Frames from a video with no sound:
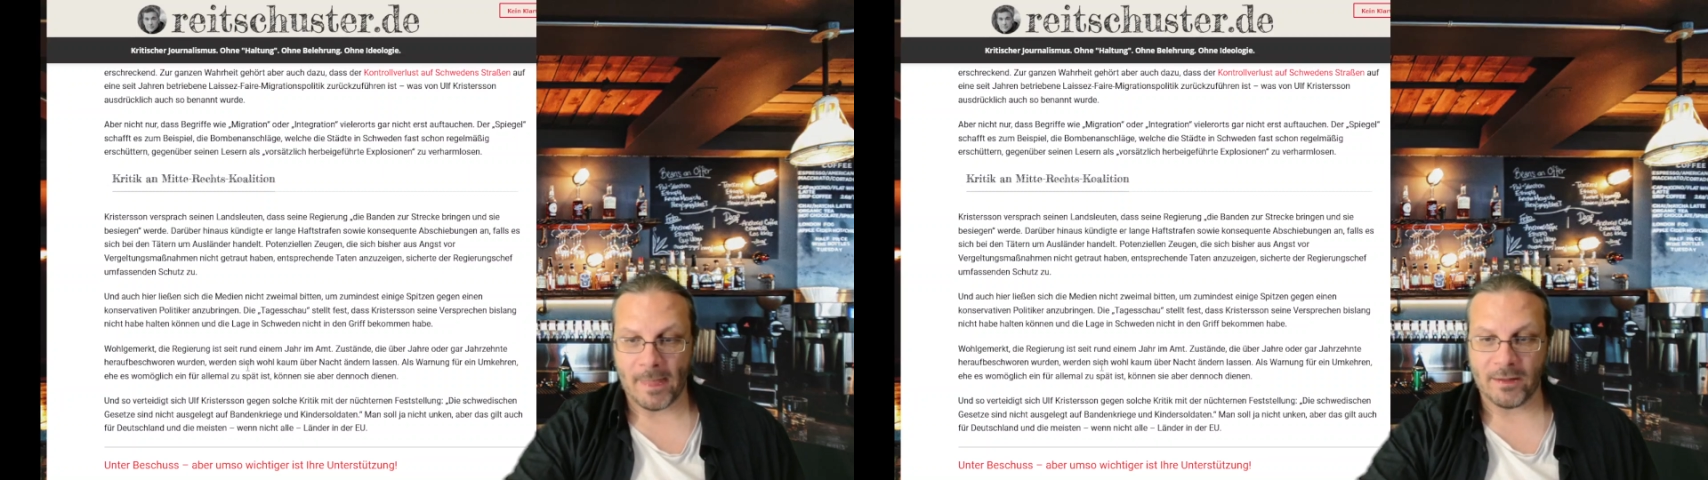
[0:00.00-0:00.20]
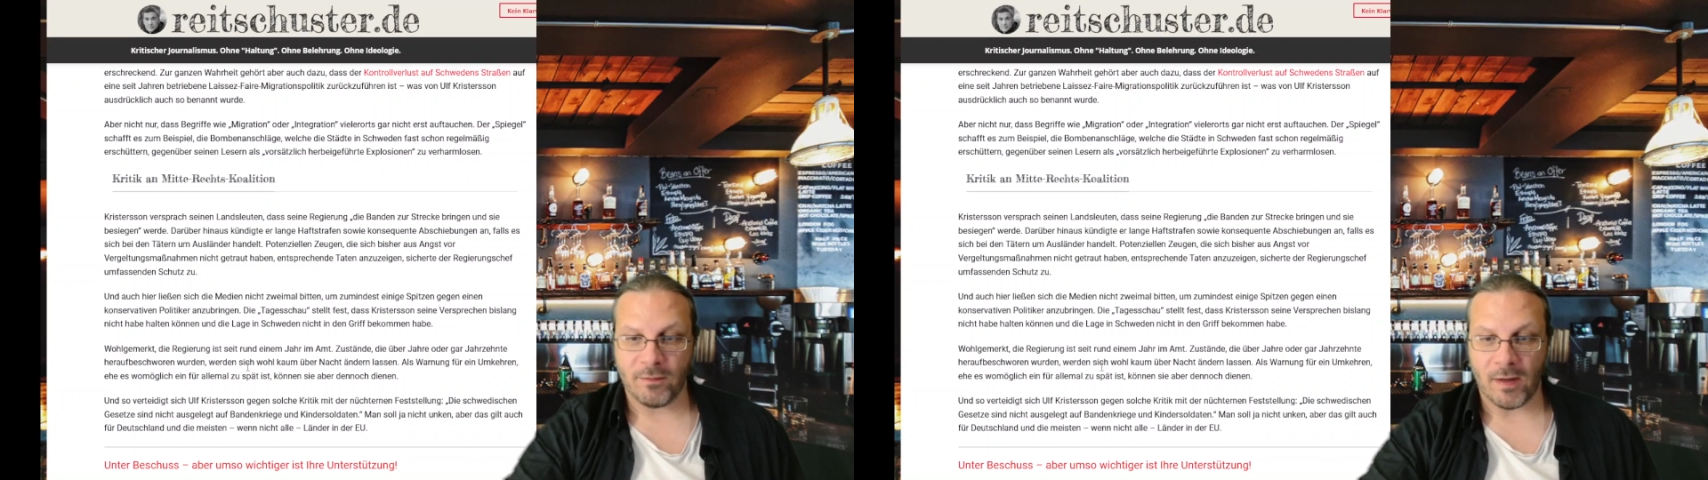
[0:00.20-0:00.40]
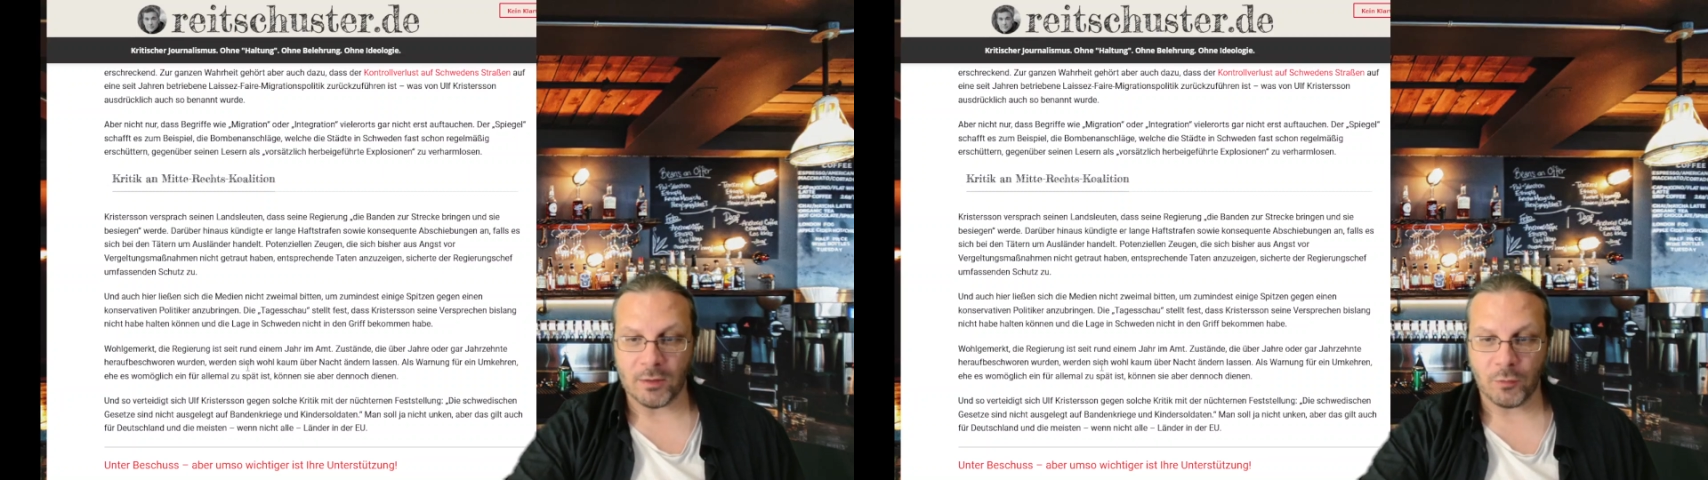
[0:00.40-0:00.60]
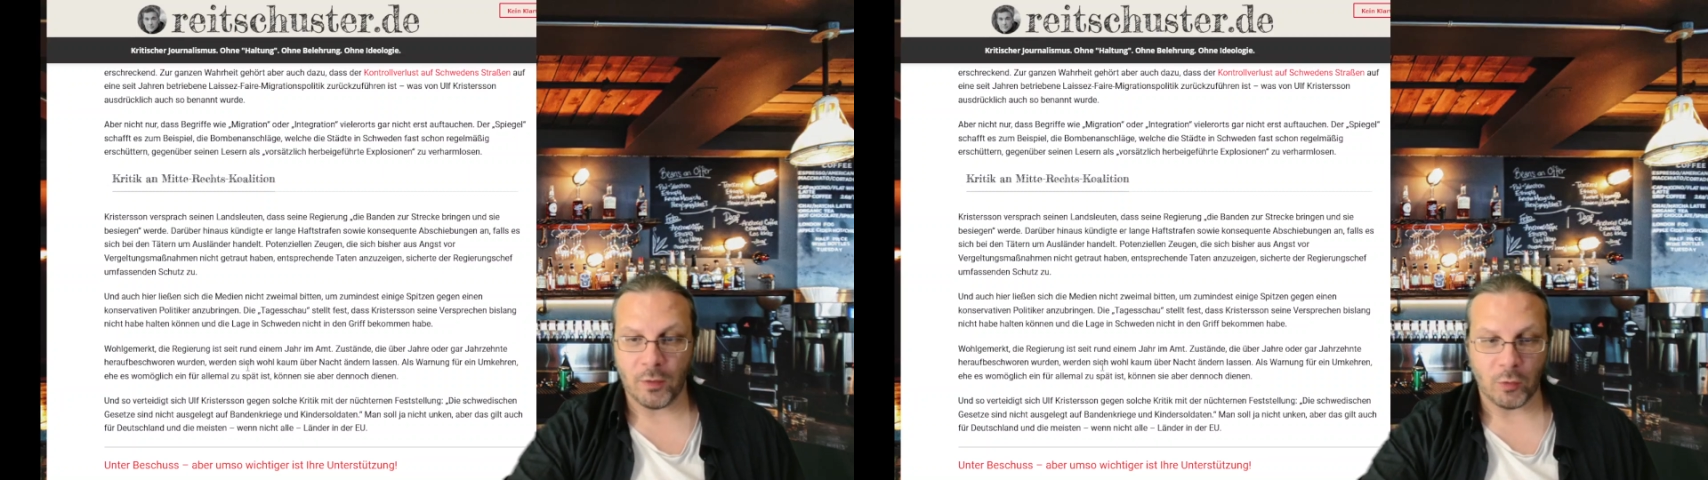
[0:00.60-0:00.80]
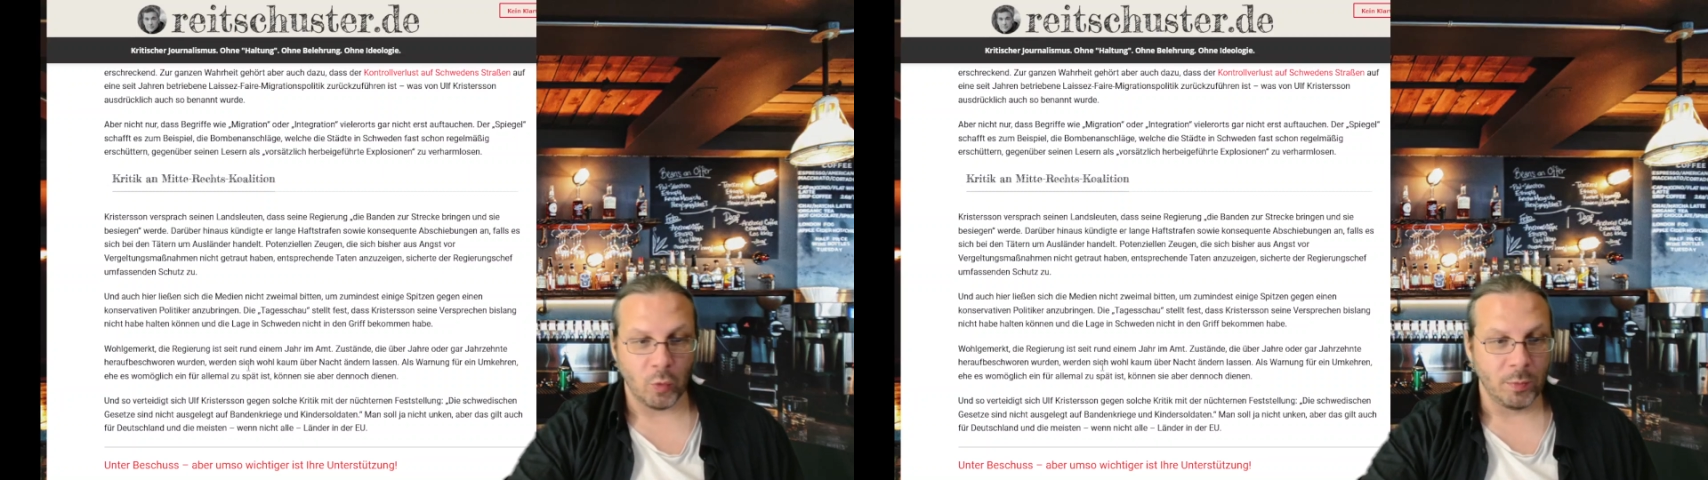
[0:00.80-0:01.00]
Als Warnung
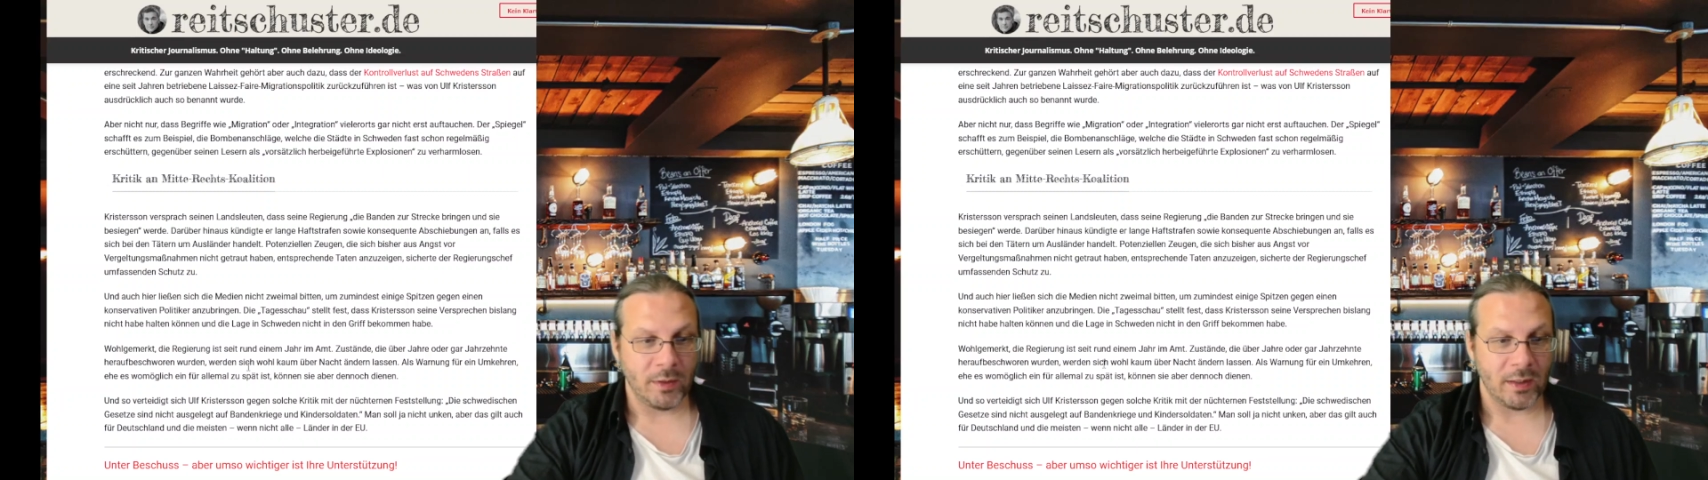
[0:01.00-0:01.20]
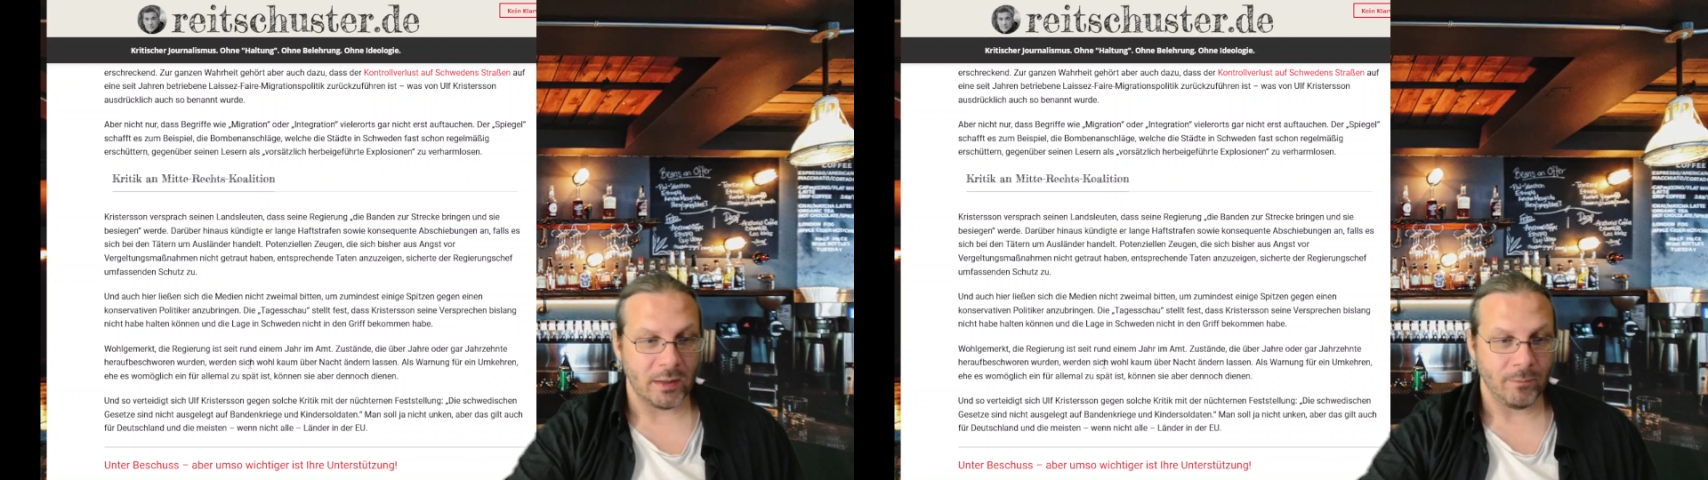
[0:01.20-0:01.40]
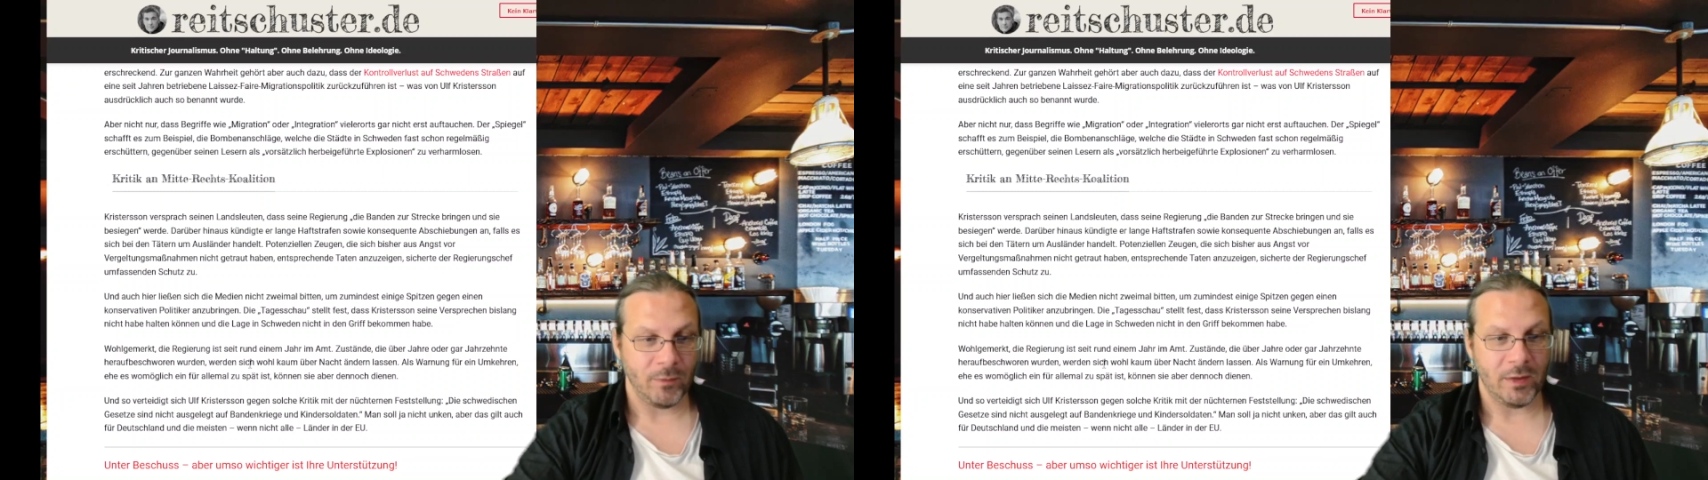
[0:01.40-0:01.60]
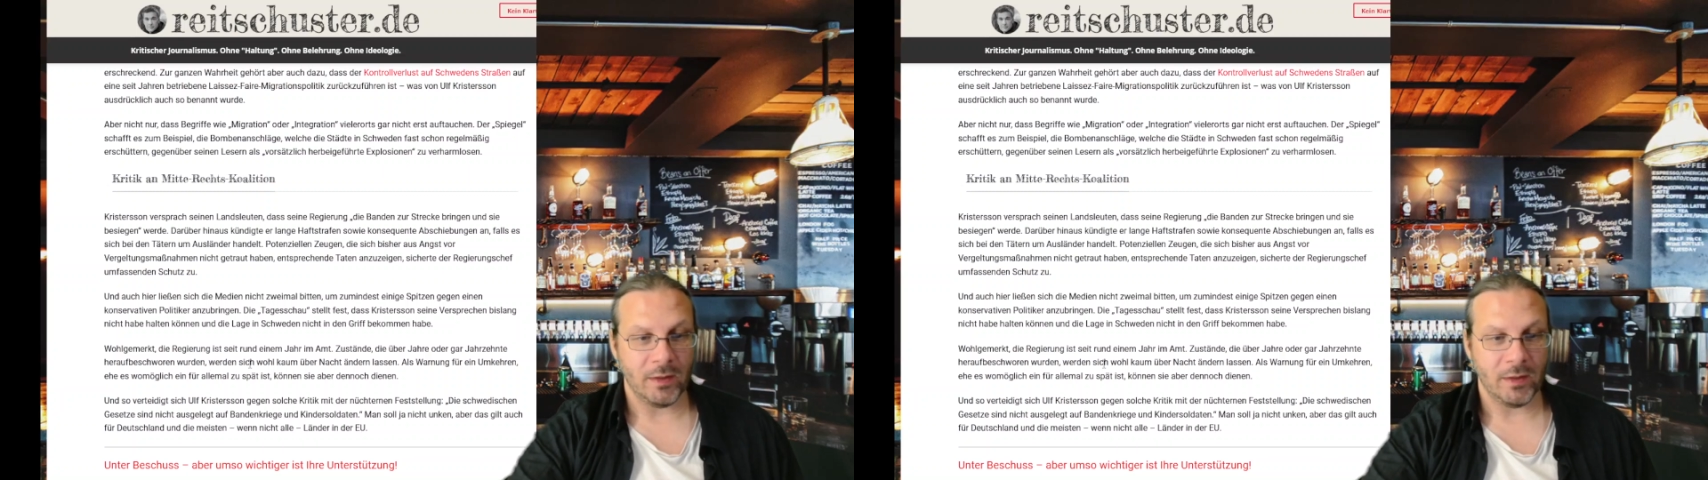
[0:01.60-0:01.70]
für ein Umkehren,